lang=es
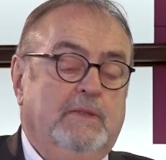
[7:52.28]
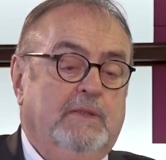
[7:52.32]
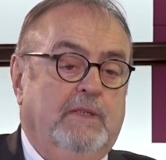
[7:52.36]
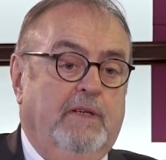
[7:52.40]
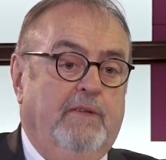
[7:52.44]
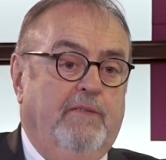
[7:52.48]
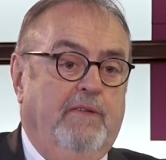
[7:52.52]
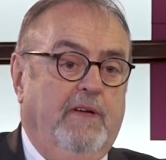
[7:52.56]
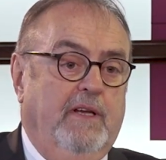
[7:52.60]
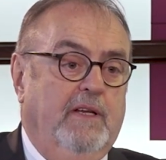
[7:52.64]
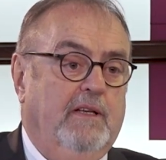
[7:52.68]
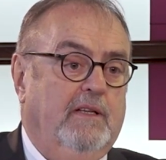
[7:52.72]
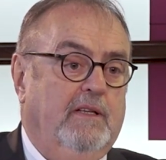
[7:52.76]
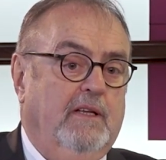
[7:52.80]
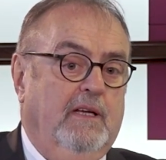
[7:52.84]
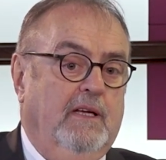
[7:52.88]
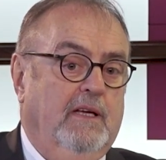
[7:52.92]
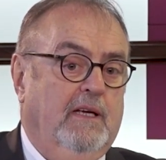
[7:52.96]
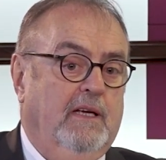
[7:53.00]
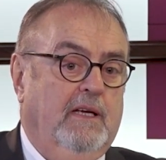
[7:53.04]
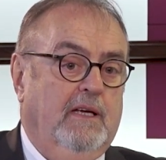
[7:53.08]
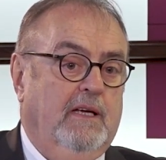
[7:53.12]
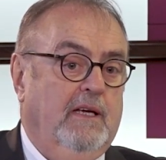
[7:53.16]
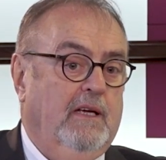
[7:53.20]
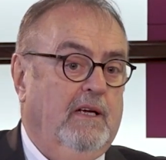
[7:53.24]
En fin,
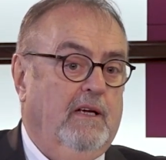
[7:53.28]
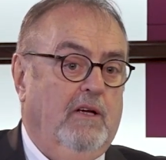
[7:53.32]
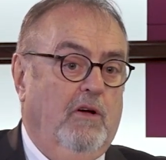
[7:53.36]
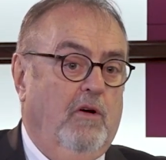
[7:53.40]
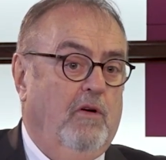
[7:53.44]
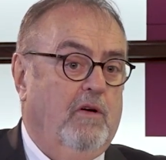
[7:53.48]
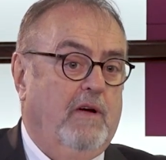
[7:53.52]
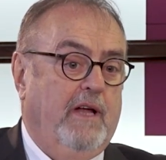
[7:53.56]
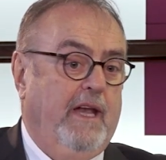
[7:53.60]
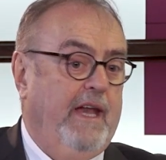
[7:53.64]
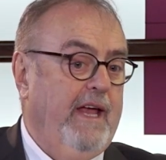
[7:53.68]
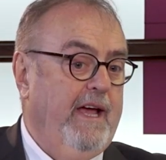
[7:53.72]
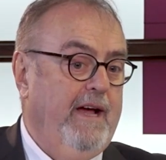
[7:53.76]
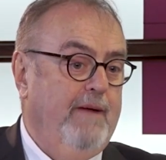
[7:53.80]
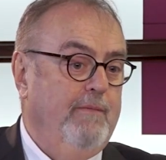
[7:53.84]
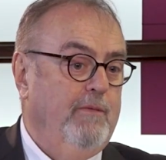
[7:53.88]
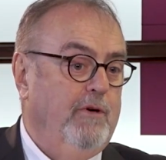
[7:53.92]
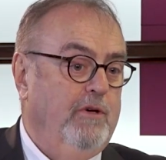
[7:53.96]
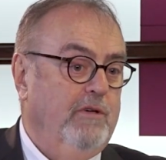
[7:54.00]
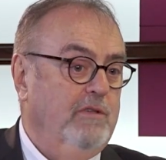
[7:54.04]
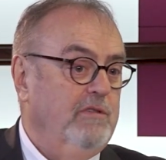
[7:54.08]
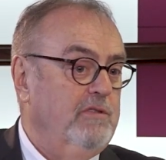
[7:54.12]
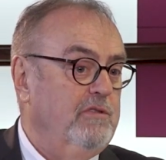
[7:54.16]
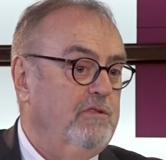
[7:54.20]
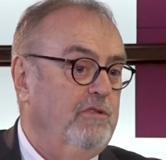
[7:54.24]
eh, o
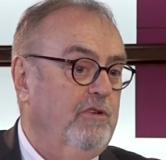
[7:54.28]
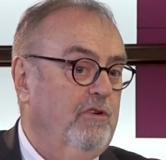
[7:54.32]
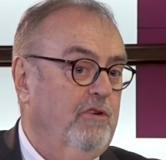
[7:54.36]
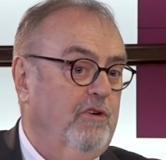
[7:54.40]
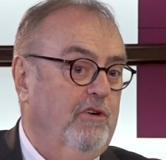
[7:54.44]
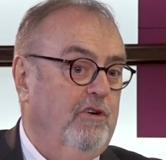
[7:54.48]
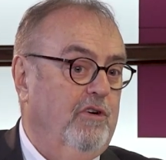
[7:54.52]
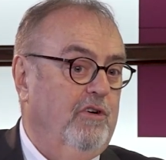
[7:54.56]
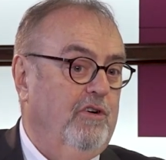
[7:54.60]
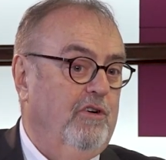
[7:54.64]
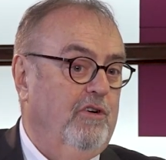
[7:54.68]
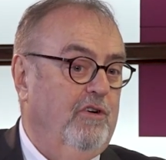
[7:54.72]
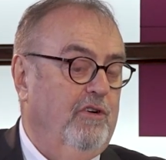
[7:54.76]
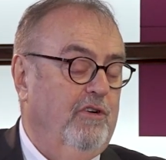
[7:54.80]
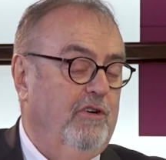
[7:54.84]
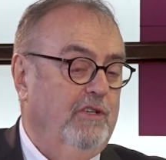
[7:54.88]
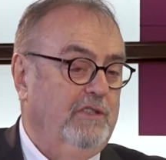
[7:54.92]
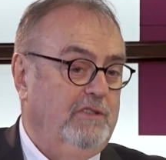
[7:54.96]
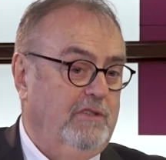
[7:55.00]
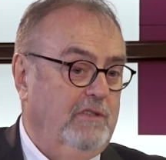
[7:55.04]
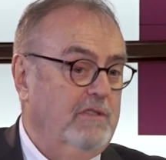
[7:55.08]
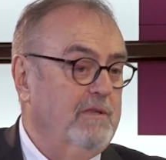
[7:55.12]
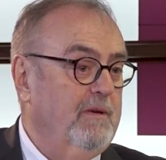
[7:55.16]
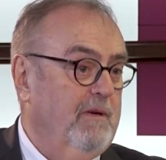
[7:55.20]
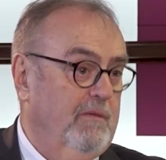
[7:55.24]
creamos o, o,
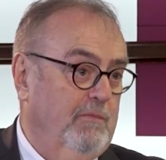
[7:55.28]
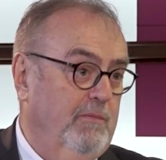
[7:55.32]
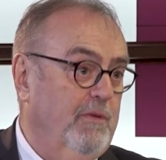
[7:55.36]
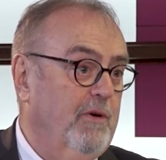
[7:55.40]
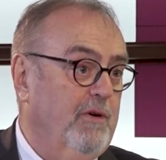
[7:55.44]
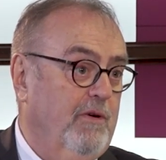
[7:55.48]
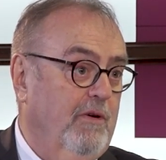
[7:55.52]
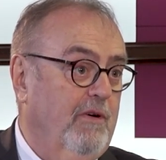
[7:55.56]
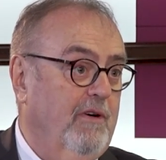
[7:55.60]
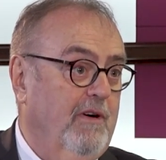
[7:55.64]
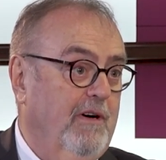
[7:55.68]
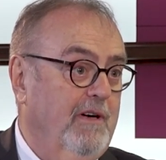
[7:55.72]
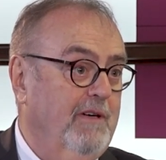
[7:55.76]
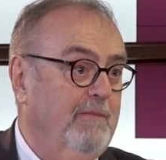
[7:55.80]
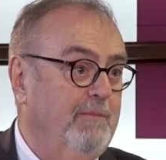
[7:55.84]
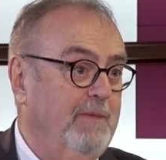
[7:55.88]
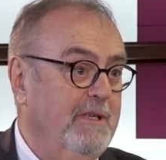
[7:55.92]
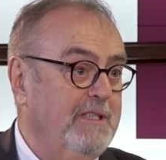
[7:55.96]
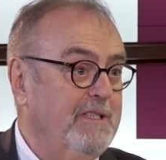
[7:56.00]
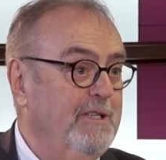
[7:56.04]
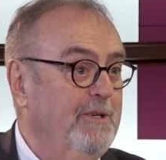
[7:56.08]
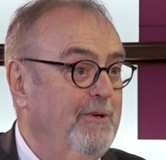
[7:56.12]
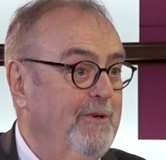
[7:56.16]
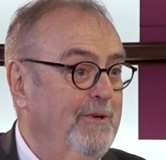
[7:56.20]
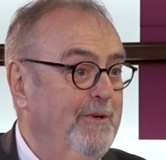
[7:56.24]
esto se va un poco a
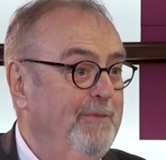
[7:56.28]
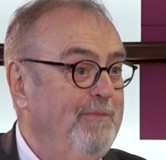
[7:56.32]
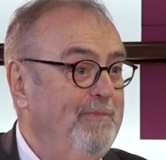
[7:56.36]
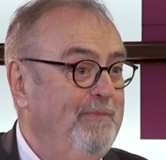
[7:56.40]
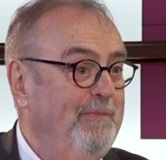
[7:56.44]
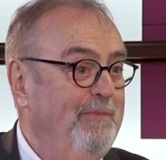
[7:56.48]
paseo, ¿no?